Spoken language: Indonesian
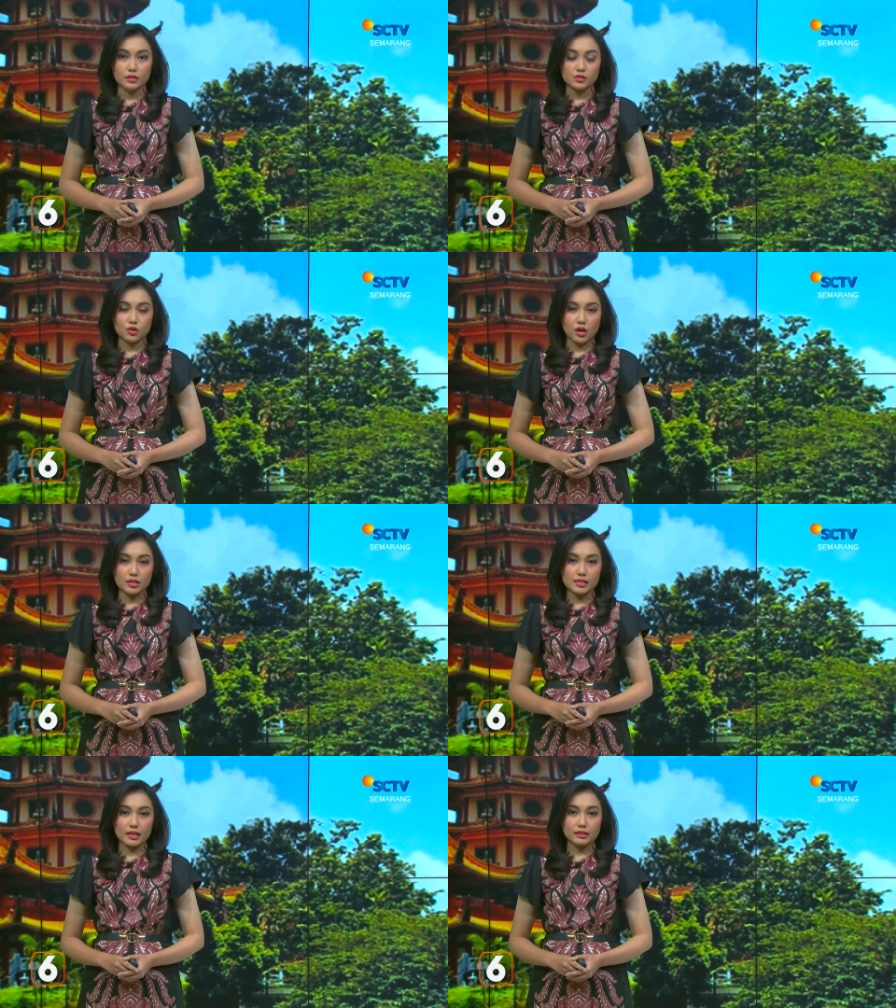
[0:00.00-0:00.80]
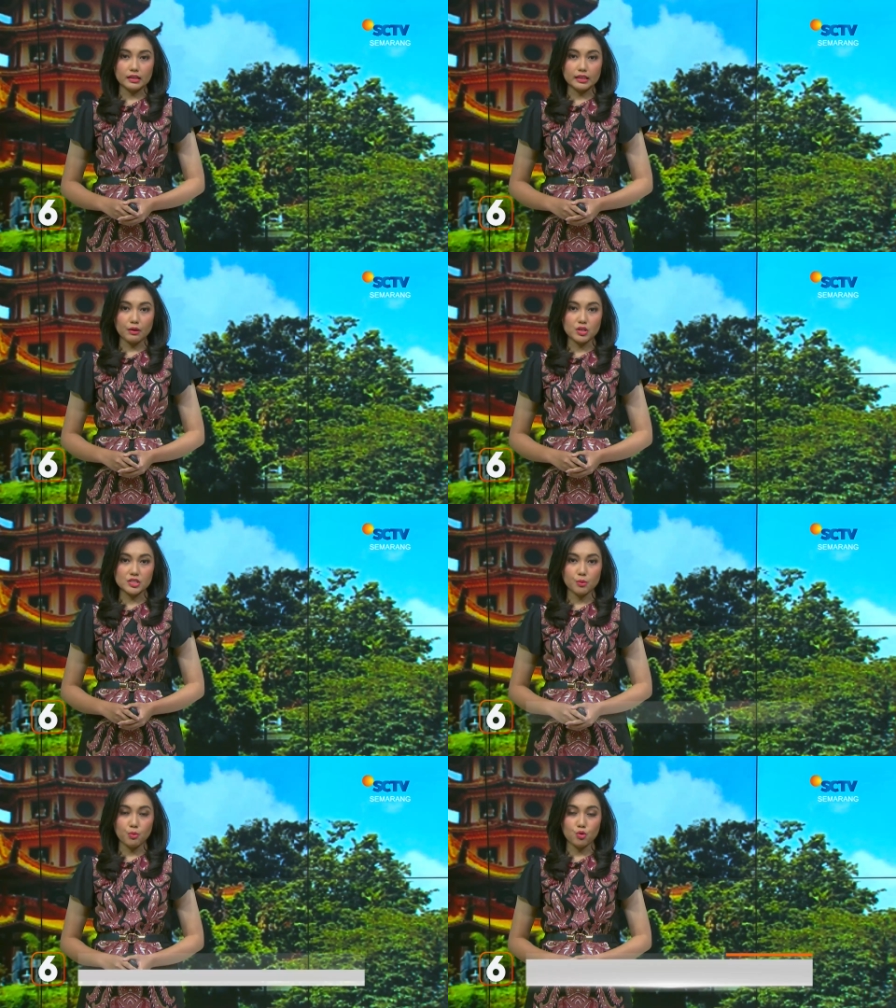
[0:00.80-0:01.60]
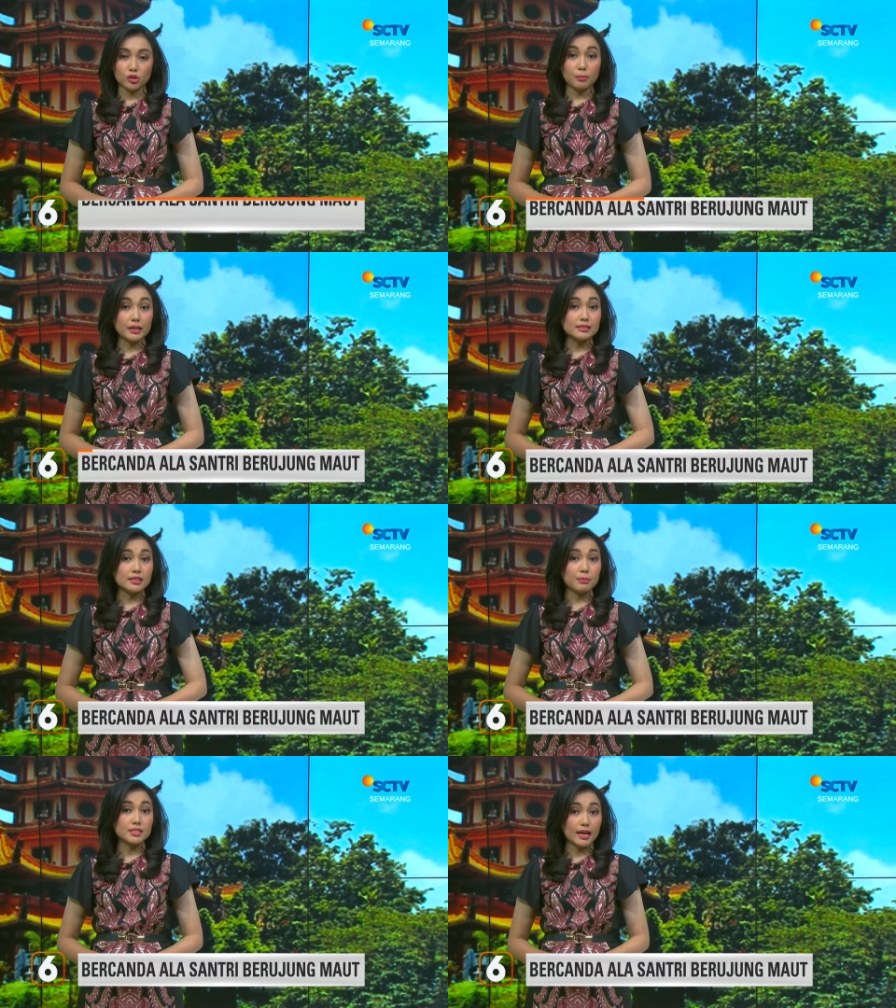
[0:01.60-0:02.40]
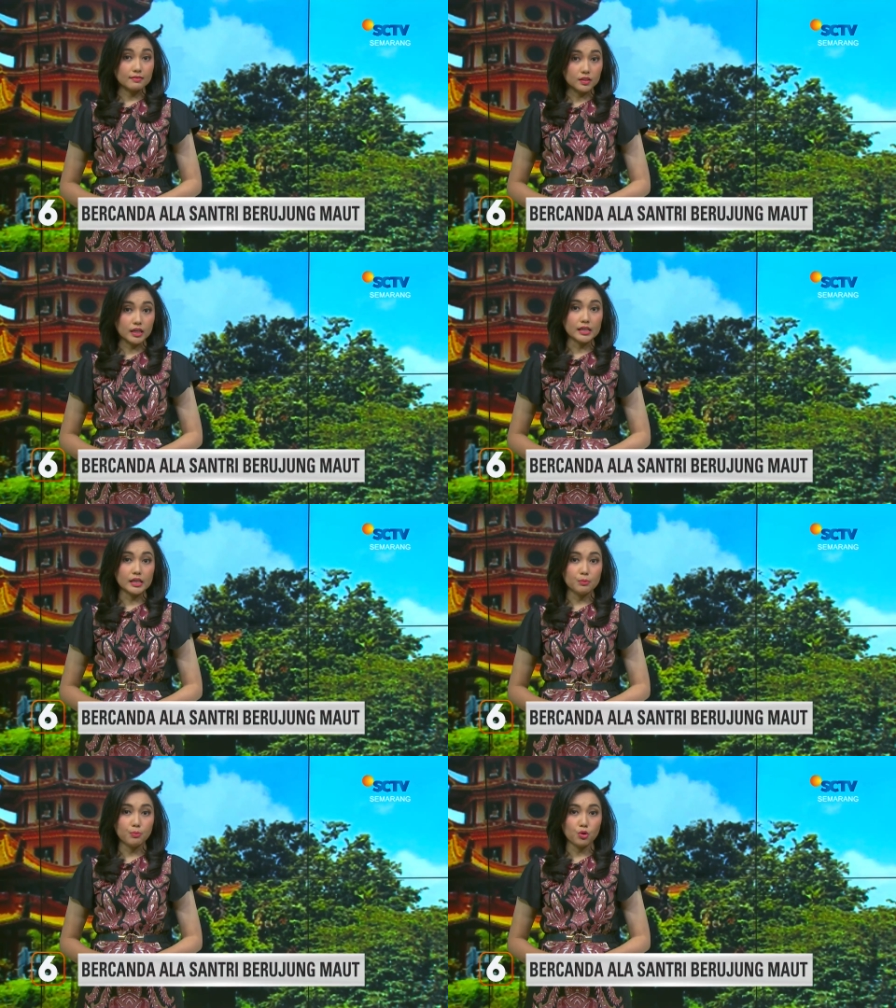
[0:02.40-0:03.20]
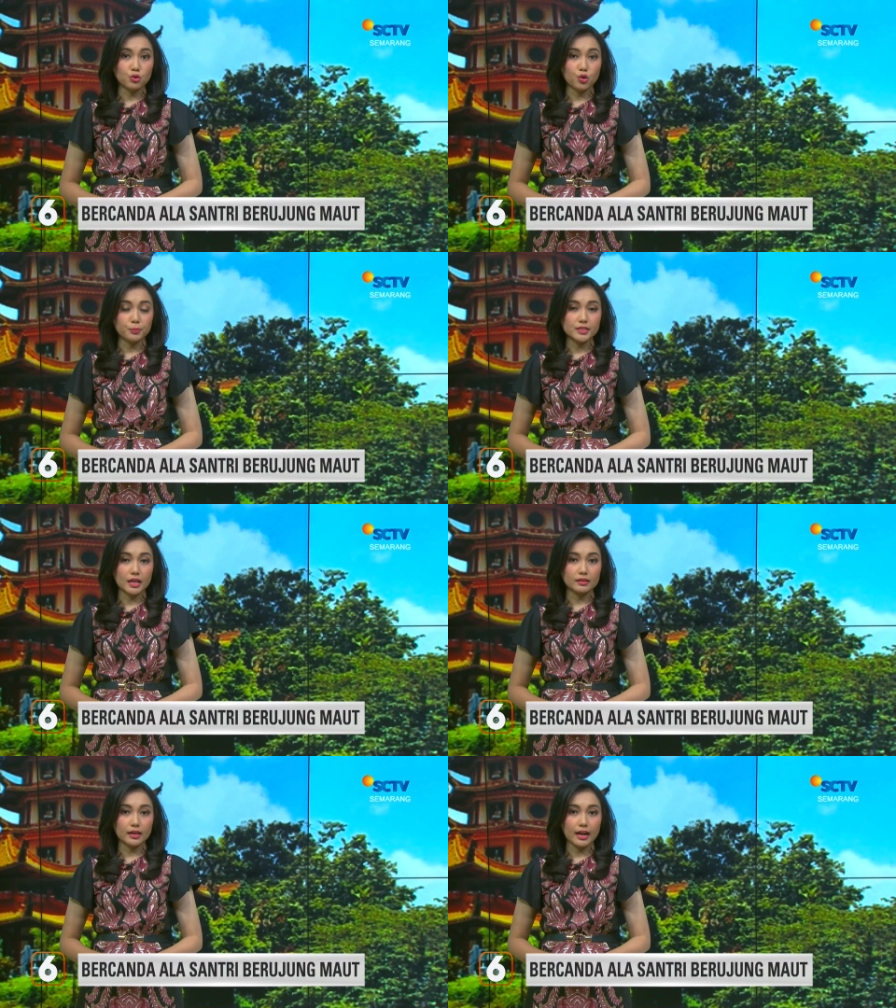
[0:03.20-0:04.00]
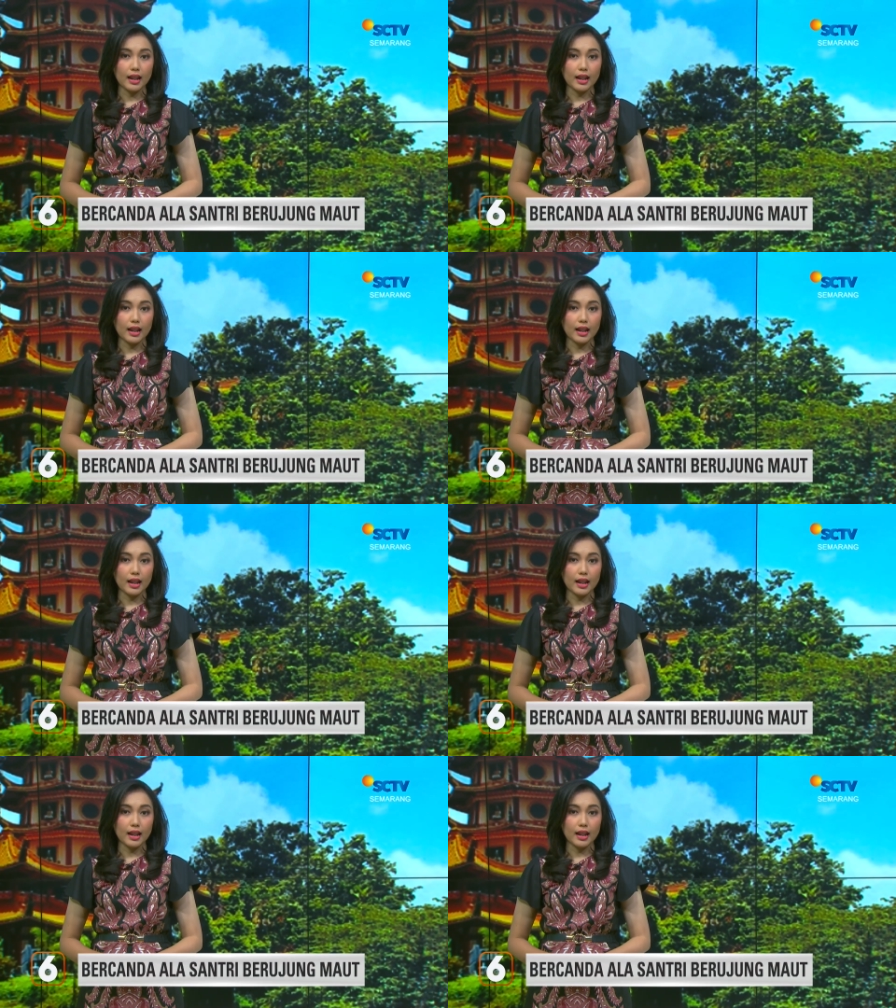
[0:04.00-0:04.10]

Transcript: Seorang santri tewas dipukul teman sesama santri di Pondok Pesantren